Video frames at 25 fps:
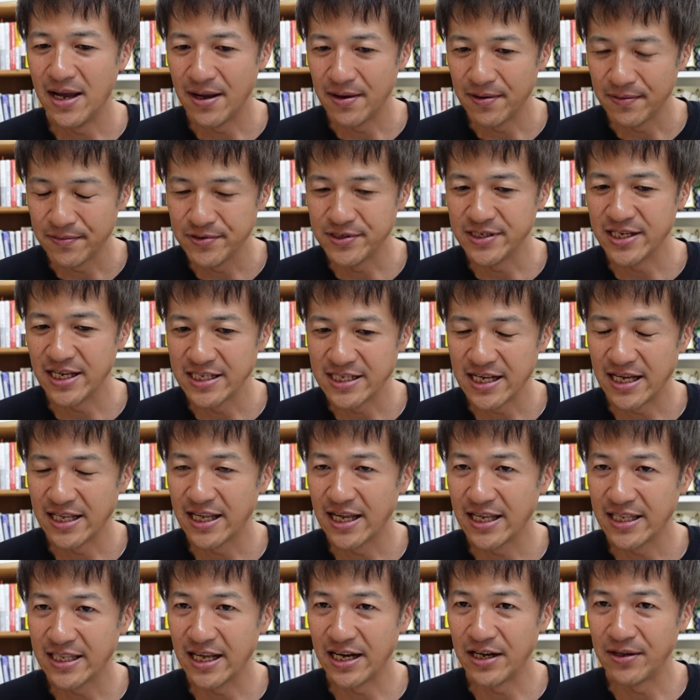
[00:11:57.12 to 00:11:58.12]
藤江さん
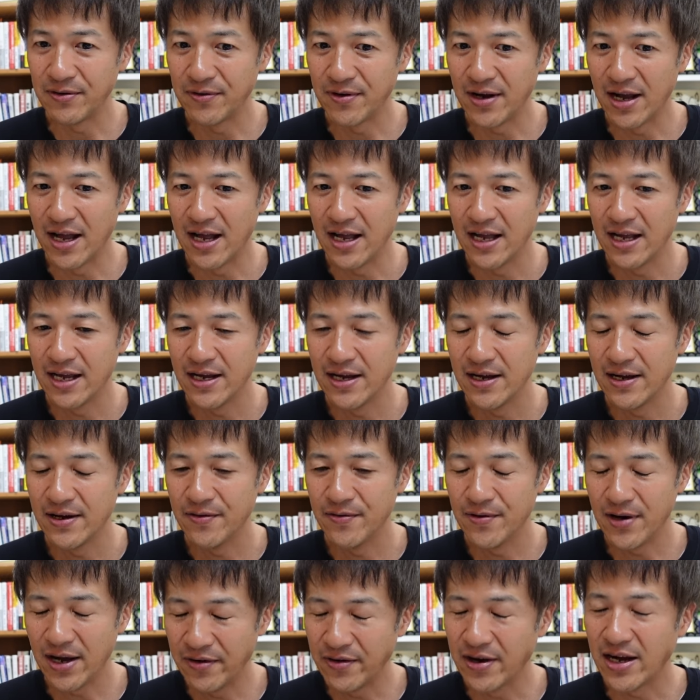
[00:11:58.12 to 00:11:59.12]
だったりとか、
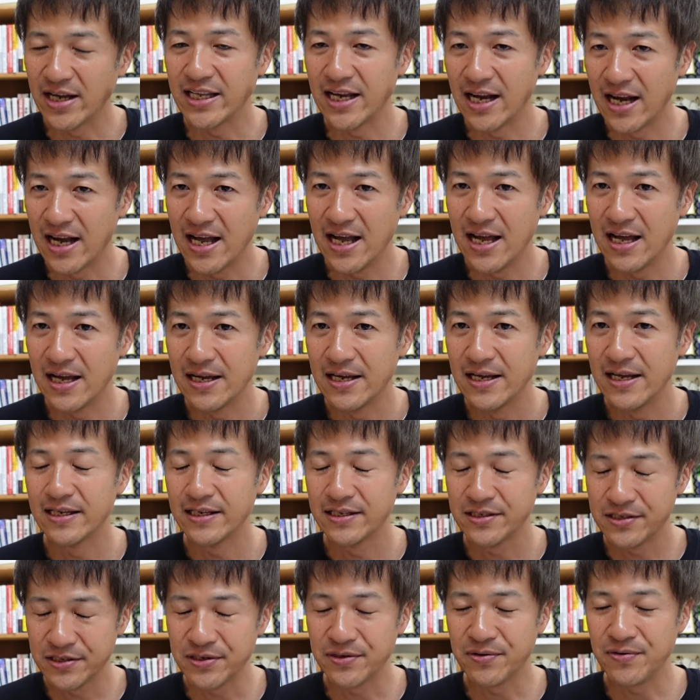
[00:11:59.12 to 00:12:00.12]
他の方が
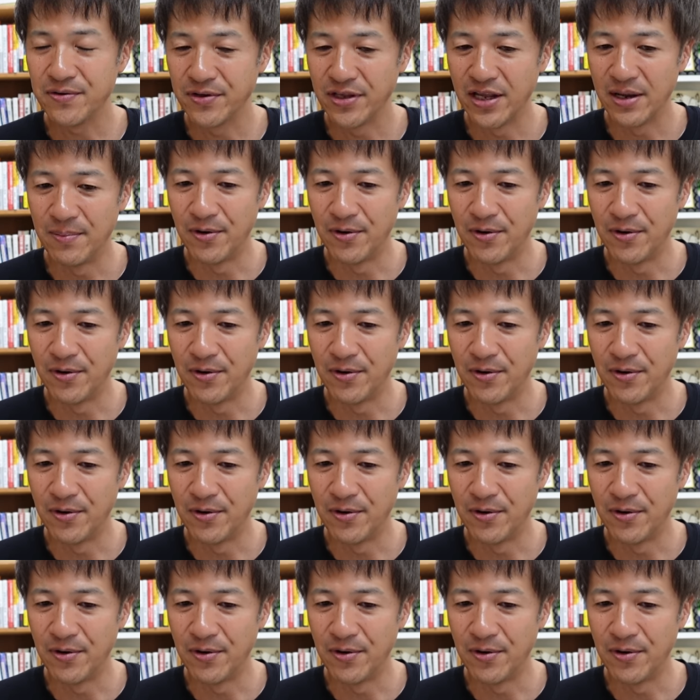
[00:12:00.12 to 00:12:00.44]
突っ込んで